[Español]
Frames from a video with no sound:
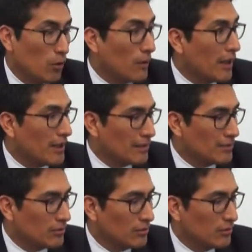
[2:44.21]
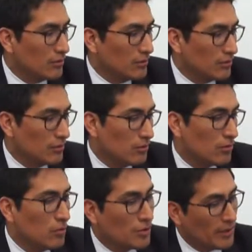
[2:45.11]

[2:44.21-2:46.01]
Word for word: cobrar esto como